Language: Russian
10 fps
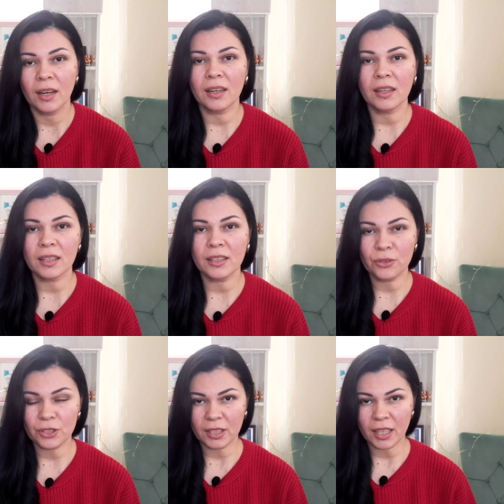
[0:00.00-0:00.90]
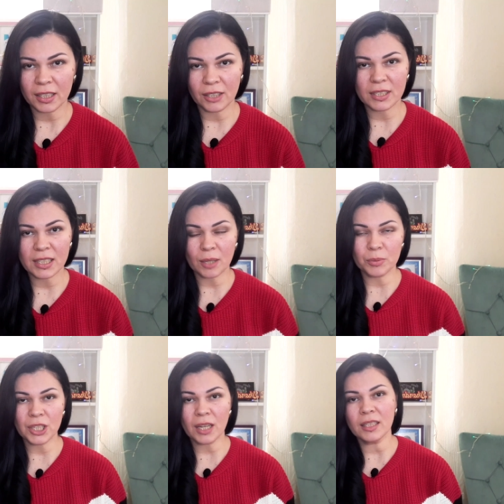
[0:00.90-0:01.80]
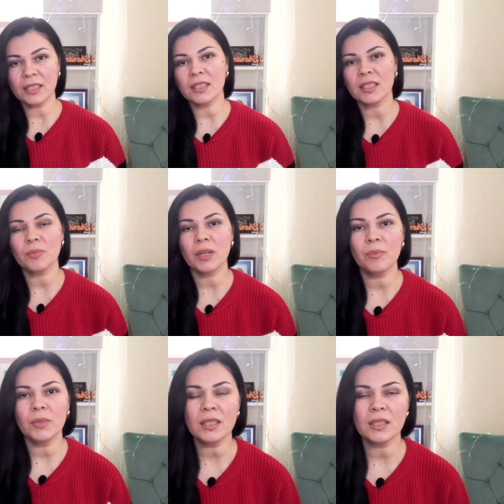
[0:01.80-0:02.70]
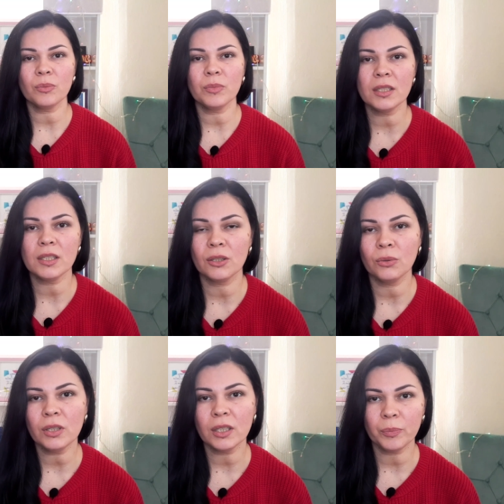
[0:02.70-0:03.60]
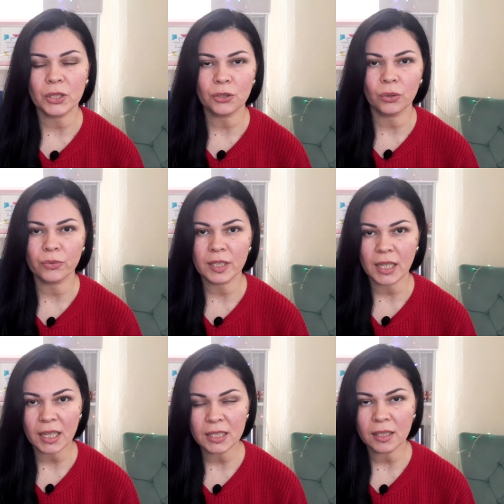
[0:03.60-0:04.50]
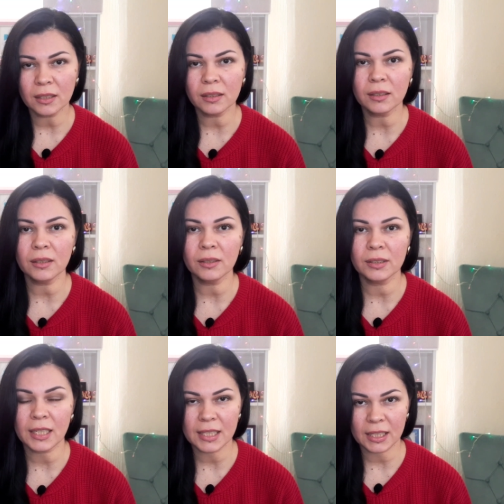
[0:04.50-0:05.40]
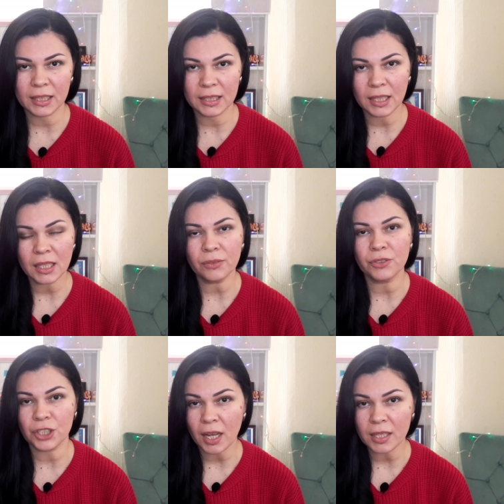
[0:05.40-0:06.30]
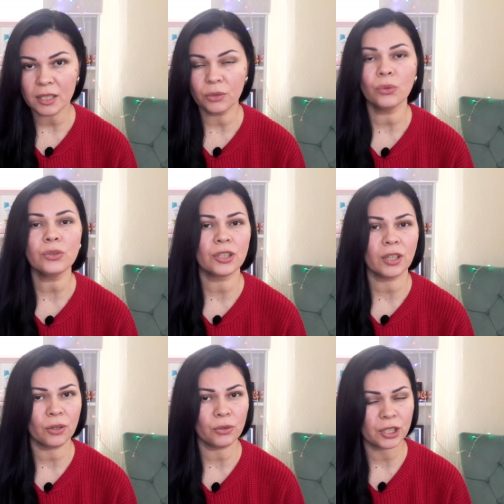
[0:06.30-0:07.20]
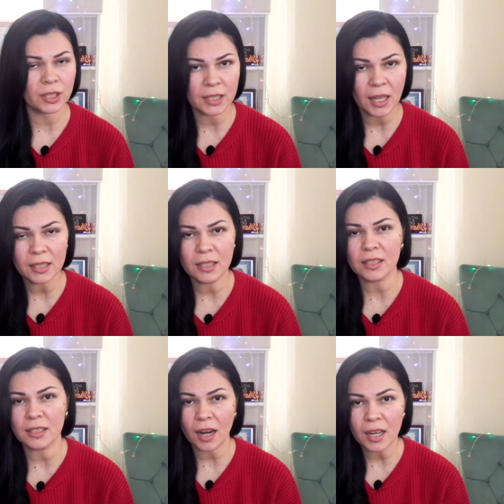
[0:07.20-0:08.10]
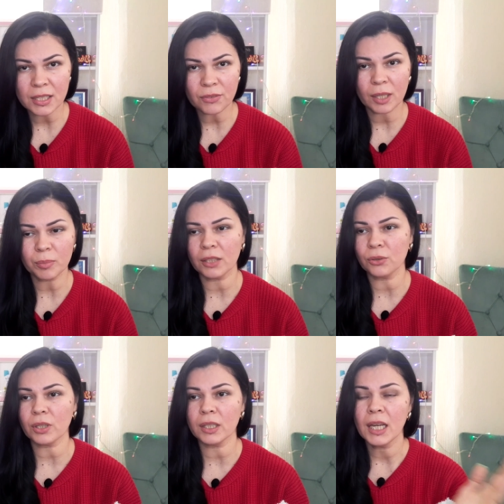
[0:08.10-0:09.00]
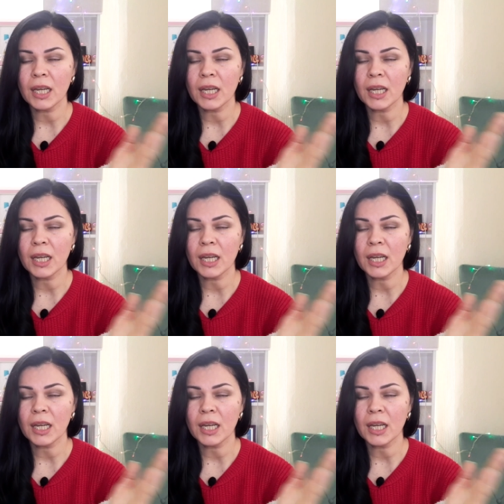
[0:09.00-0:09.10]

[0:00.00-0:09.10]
А, как я уже до этого сообщала, с сентября месяца у меня сынулька пошел в садик э, на целый день, в частный, очень хороший садик с трансфером, который